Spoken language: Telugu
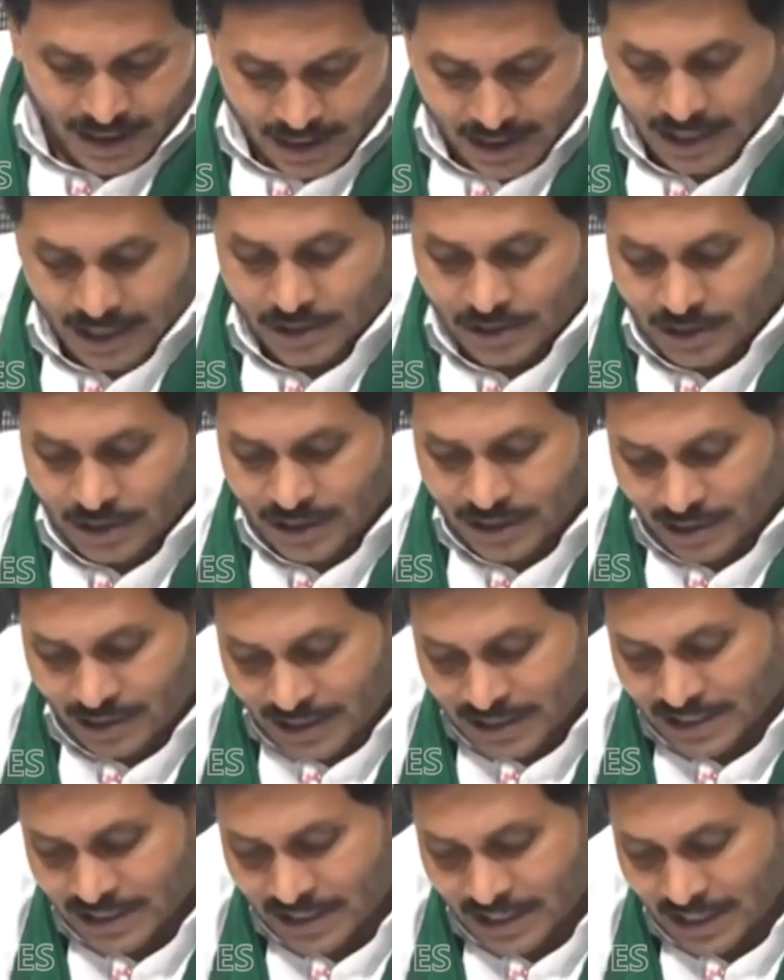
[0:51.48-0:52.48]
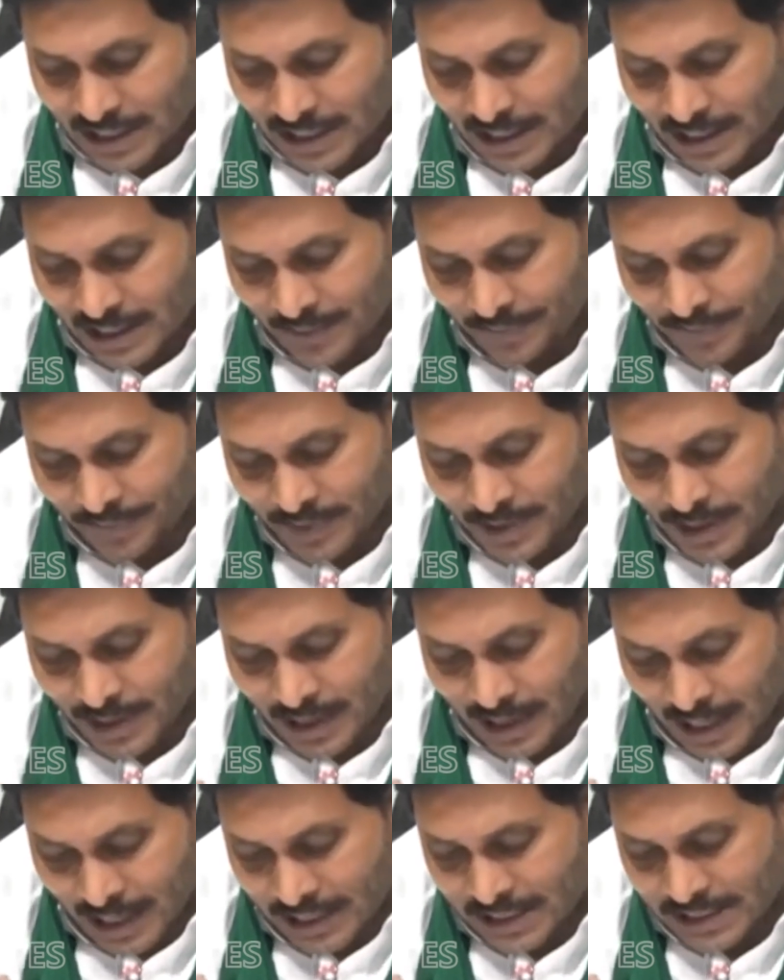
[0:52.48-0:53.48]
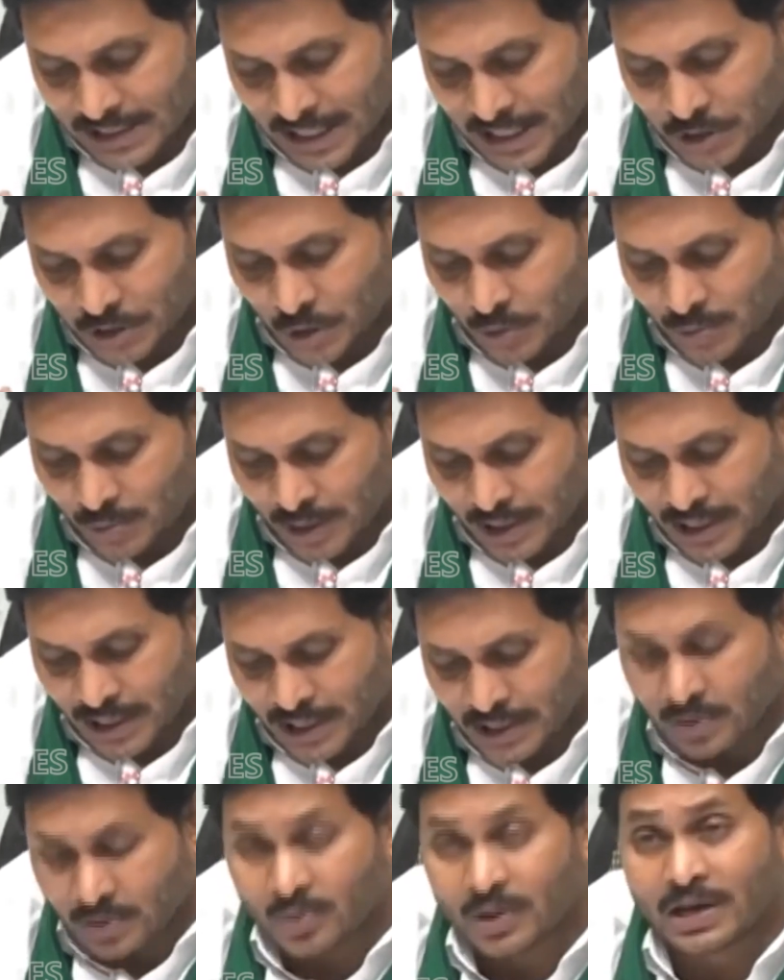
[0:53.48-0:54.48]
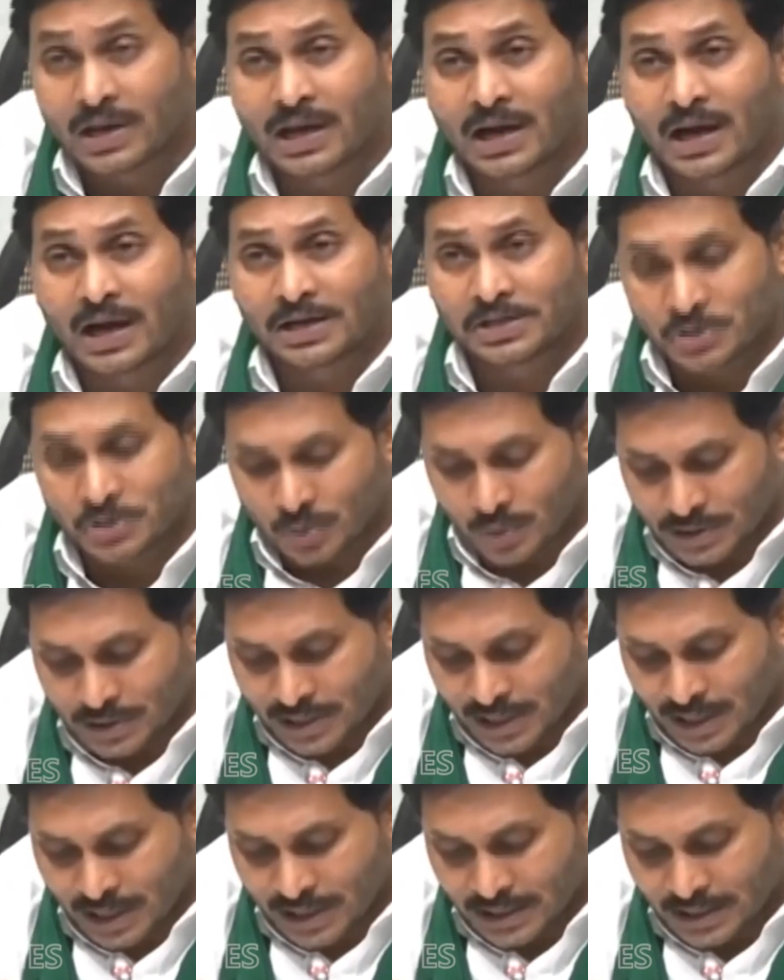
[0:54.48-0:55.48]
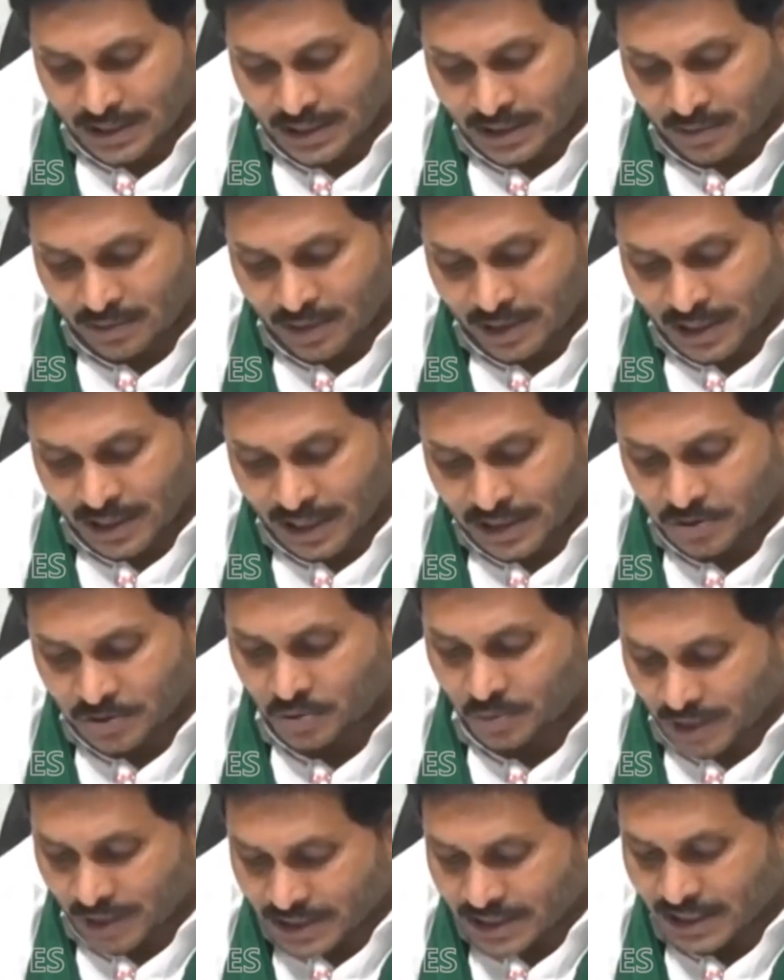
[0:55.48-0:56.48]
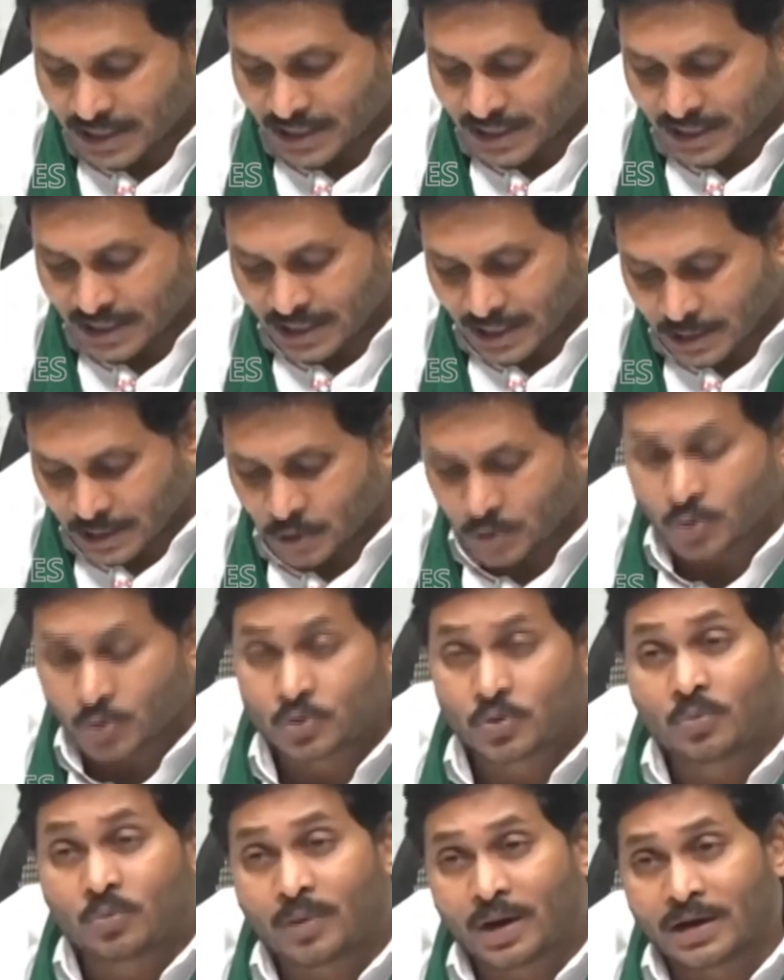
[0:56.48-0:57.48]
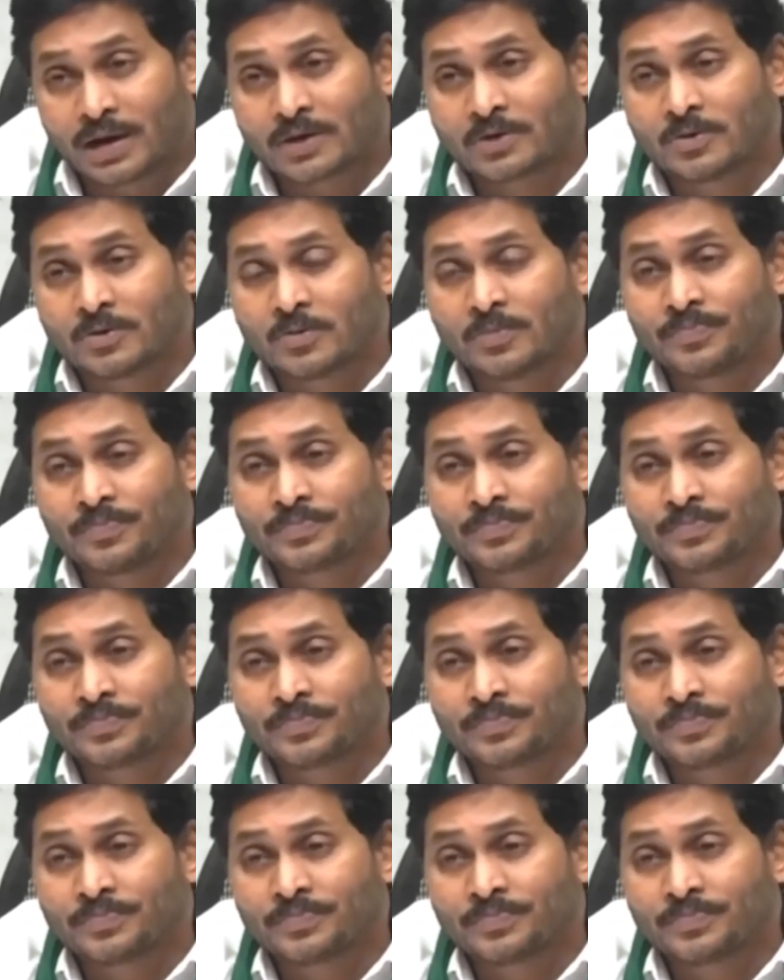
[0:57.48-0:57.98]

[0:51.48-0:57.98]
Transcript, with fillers: రైతులకు అక్షరాల లక్ష తొంభై ఏడు వేల ఐదు వందల ఇరవై ఐదు మంది రైతు కుటుంబాలకు